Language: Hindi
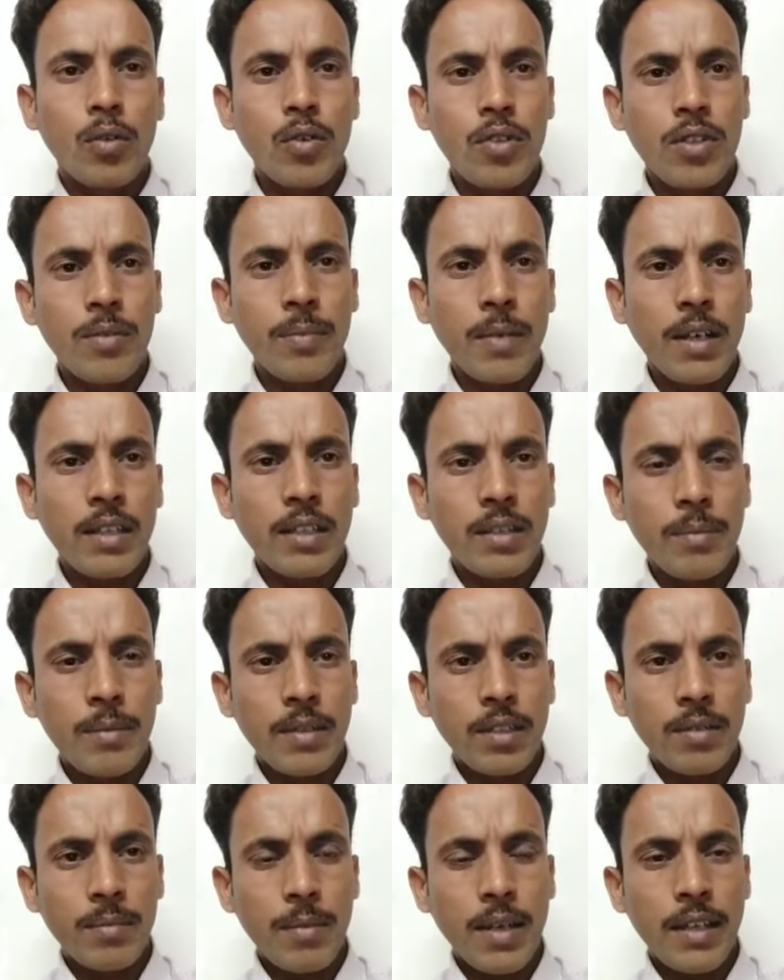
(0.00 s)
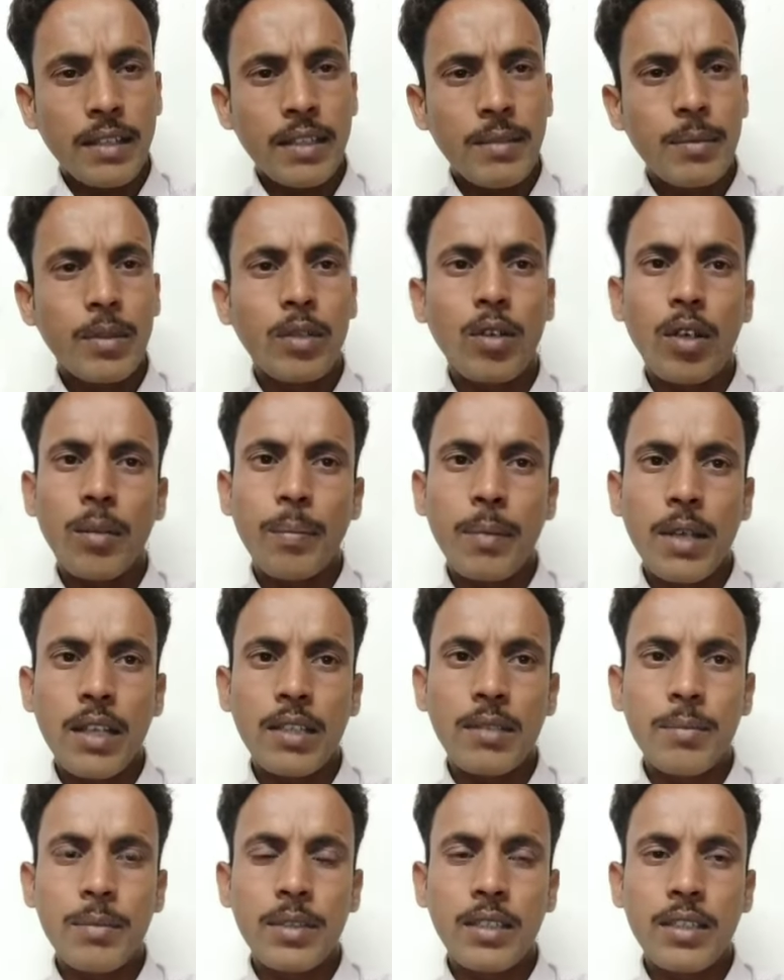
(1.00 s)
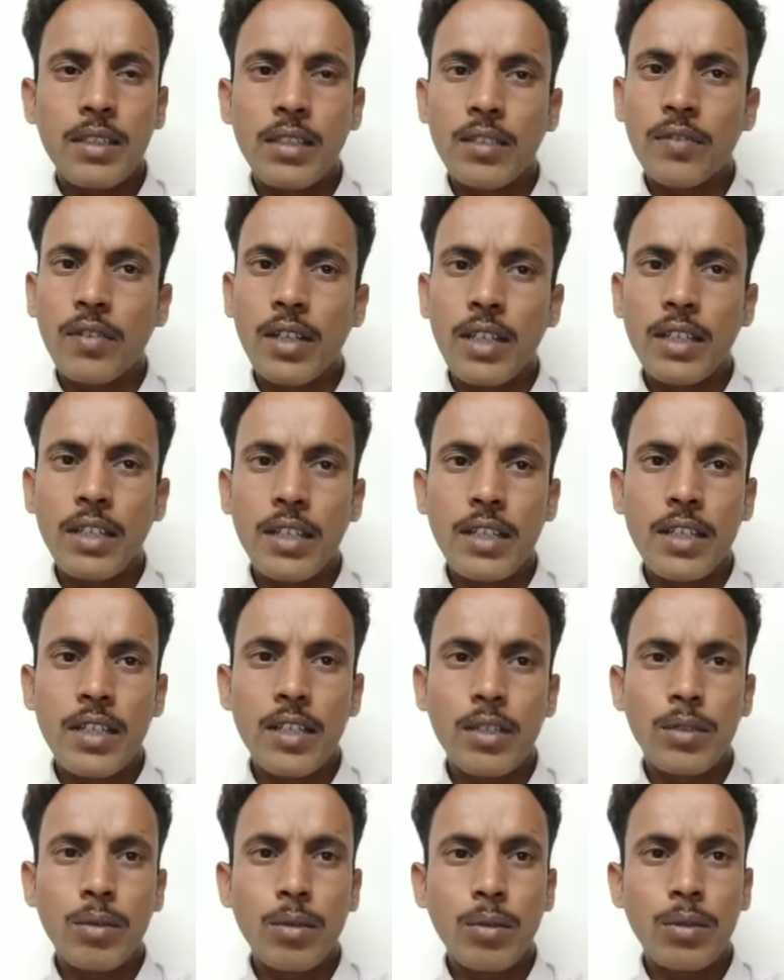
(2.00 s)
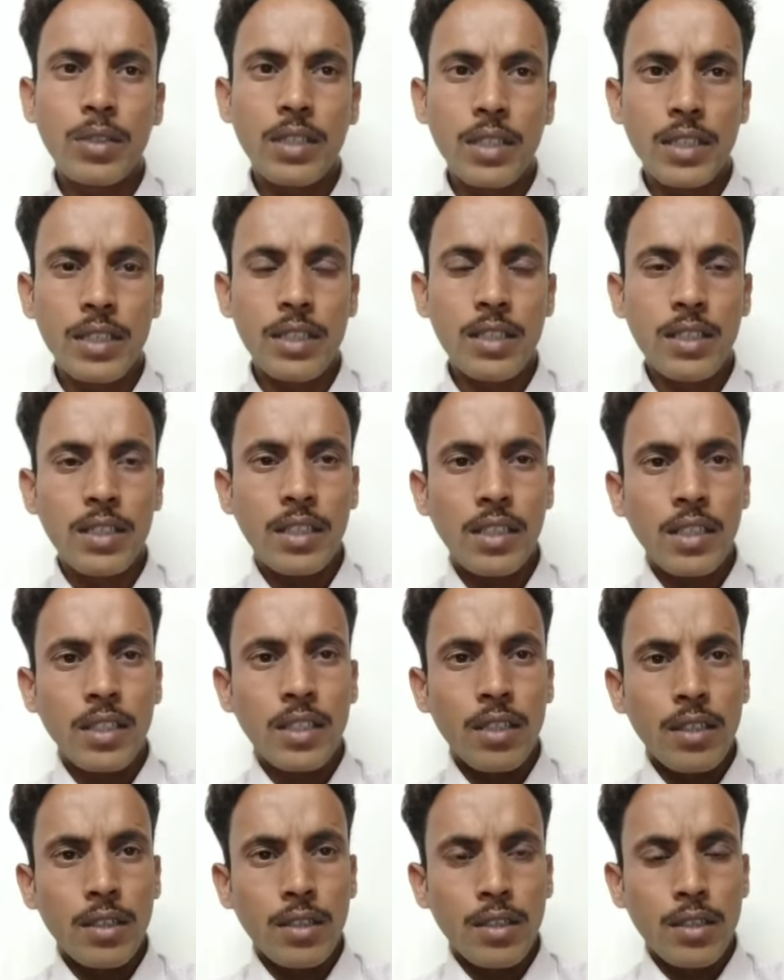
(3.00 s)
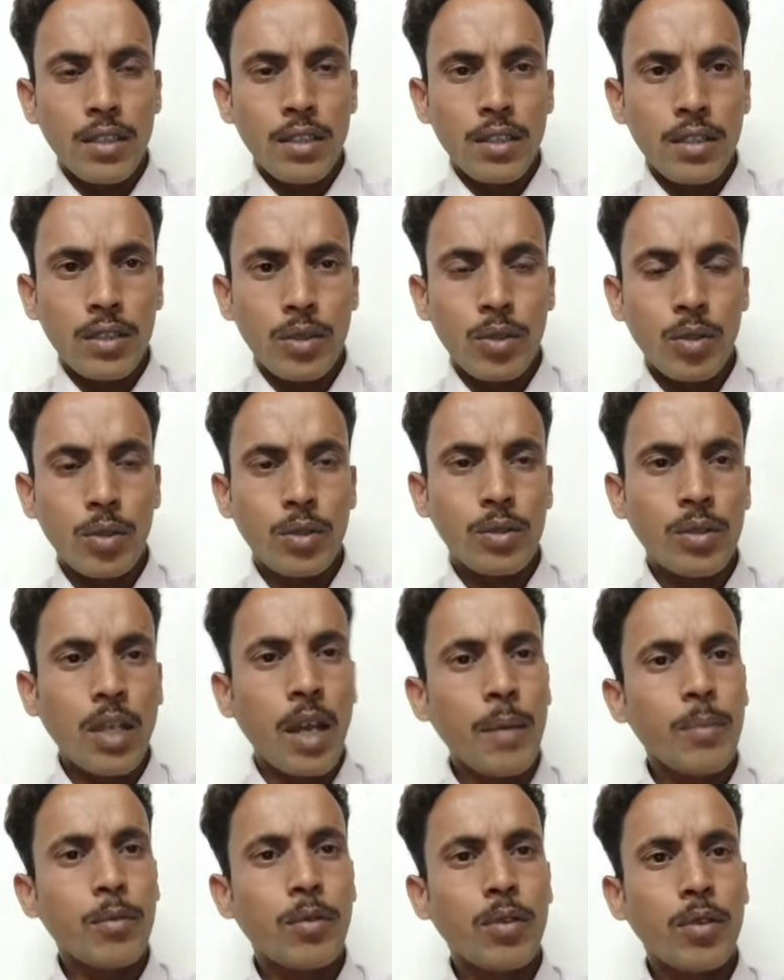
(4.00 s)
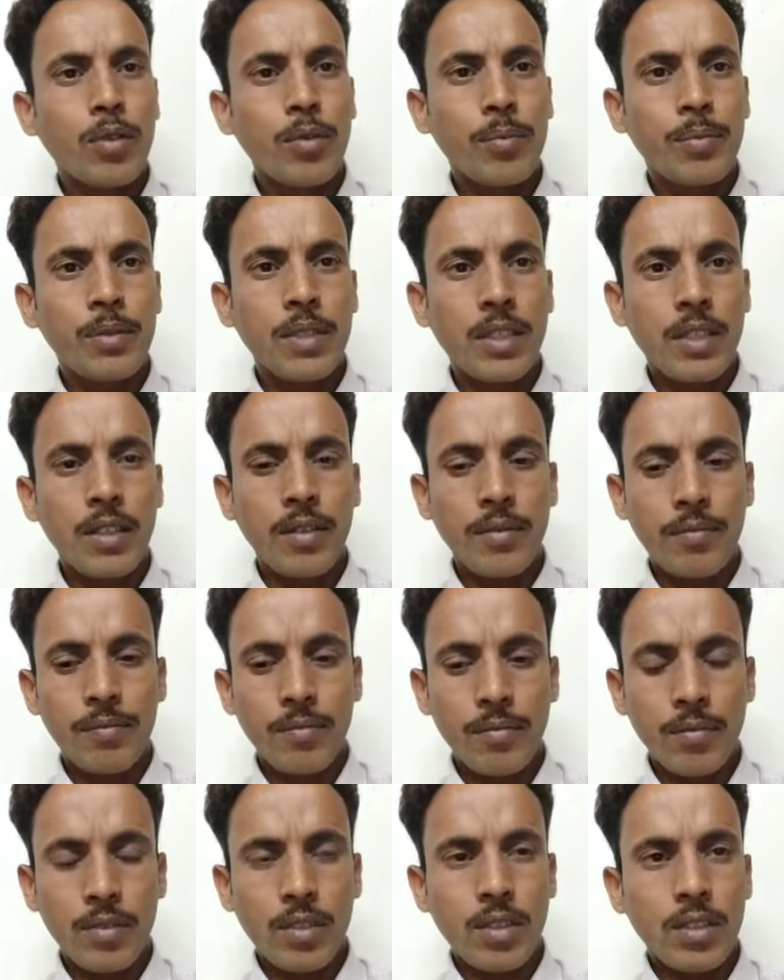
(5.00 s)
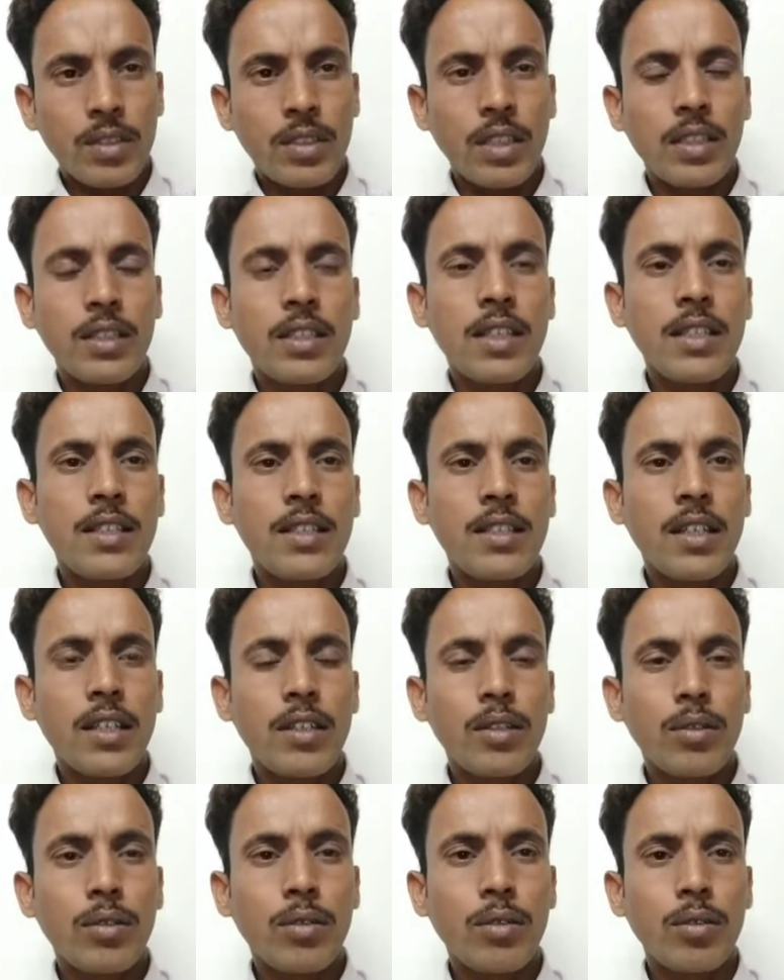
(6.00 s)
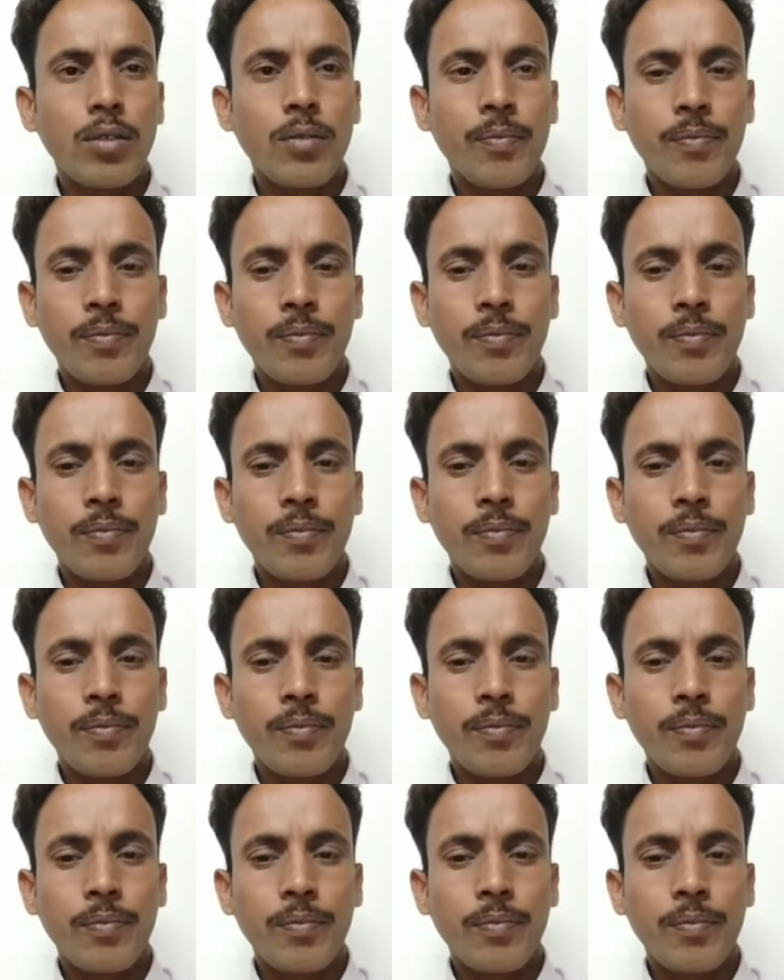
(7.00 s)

उच्च माध्यमिक माध्यमिक और प्राथमिक वर्ग एक दो तीन जो सामूहिक रूप से सत्ताईस तारीख को